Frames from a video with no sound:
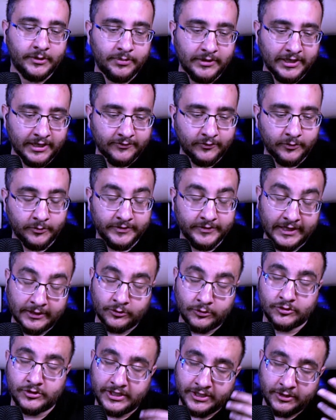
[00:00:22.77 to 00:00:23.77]
platform daha
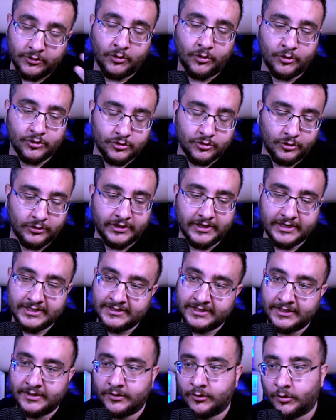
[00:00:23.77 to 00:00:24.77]
doğrusu yeni konsollara
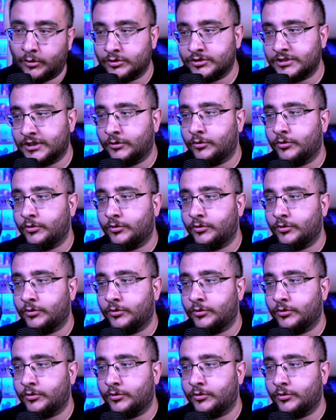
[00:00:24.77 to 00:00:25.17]
işte orijinal